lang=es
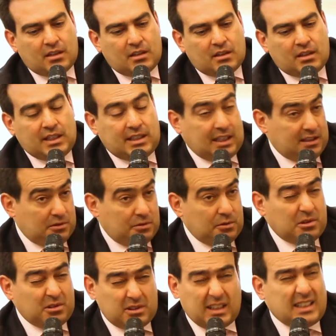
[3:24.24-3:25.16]
Quitando
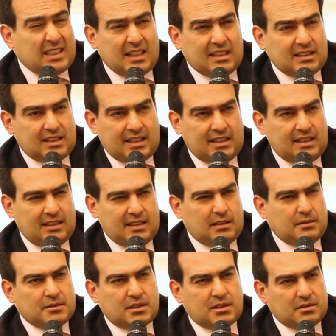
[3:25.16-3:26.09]
Bogotá y Cartagena,
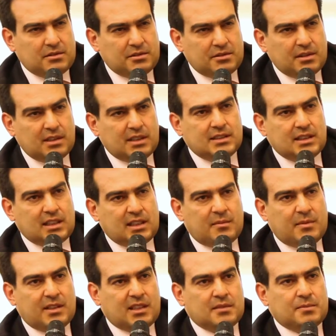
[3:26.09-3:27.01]
digamos que son ciudades
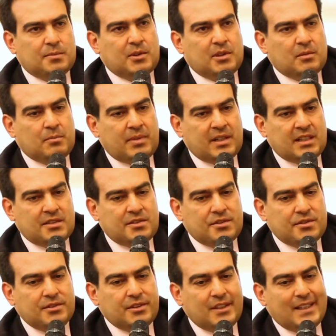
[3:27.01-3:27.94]
atípicas por el
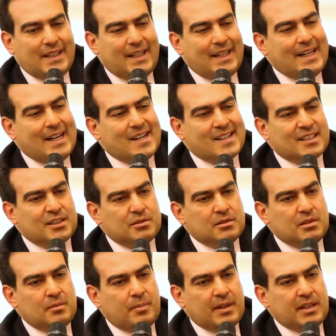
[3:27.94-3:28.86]
precio, en el resto
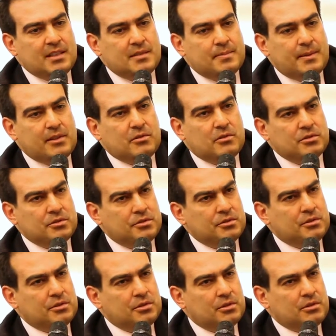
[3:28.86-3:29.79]
del país para un
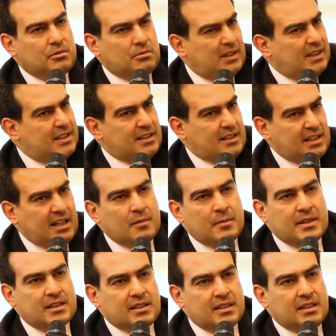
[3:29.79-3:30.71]
constructor, ¿cuál es
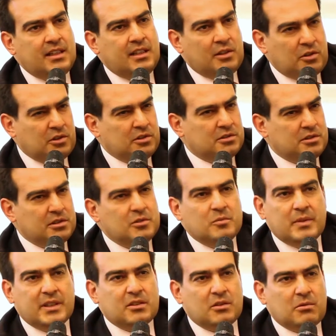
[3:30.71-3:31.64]
realmente el costo de un
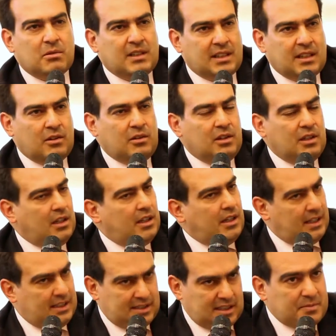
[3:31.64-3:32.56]
metro cuadrado?
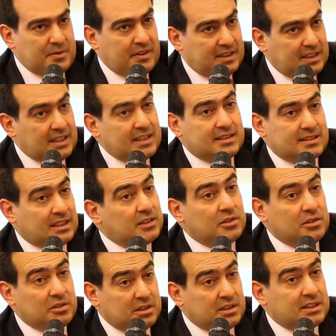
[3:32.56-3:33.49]
En esas viviendas estrato
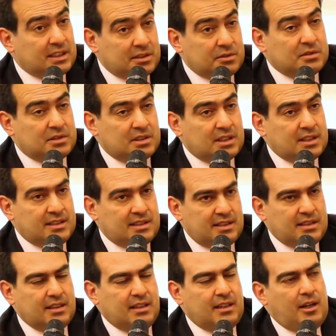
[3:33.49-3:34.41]
2 y 3 que usted
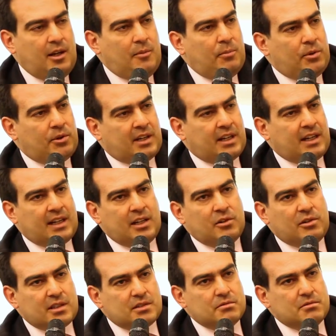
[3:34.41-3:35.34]
dice, porque creo
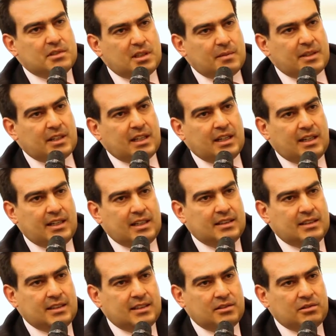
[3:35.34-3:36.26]
que es un tema que a la
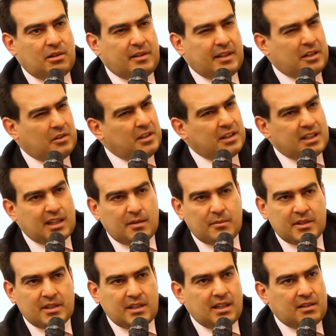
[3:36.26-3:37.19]
gente todavía no le queda
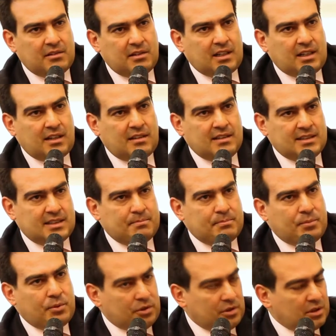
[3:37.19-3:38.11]
muy claro en la cabeza
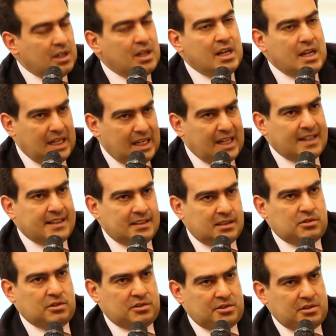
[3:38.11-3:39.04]
por la
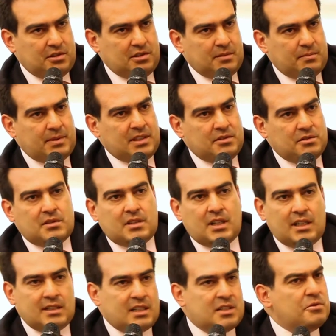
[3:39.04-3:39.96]
distorsión de precios que
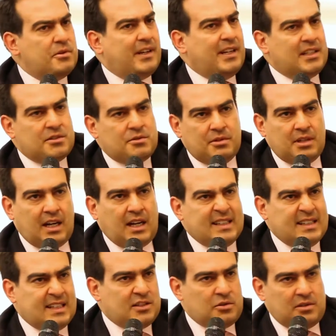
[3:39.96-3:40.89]
hay de ciudad a ciudad y
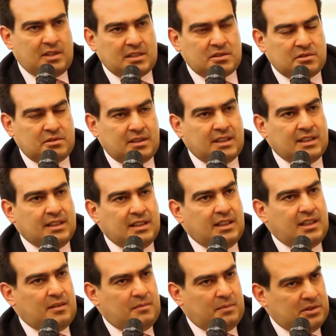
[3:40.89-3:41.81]
de zona a zona,
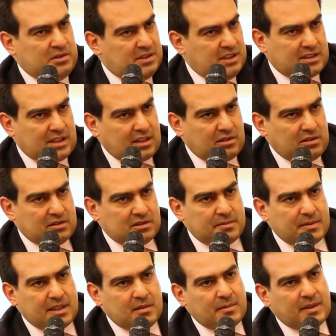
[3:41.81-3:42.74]
pero ustedes que conocen
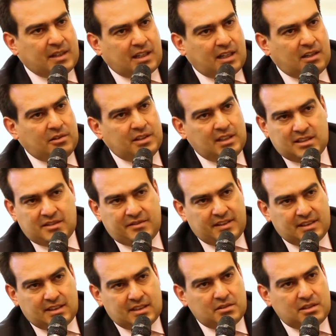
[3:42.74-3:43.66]
bien el mercado y las
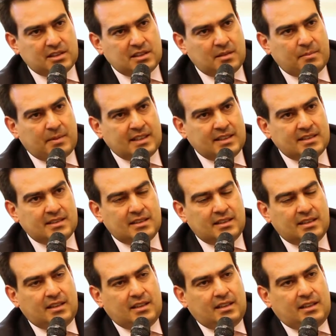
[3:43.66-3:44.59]
diferentes zonas del país,
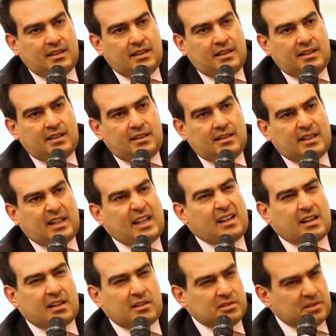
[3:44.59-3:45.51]
eh, ¿de qué
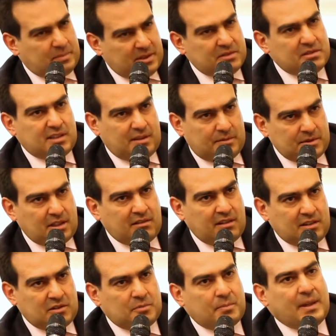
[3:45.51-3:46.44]
rangos de precios estamos
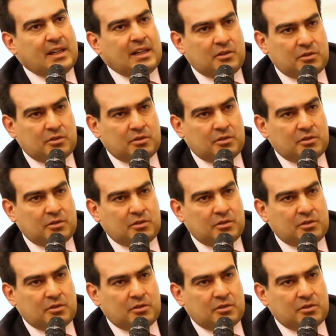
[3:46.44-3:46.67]
hablando para el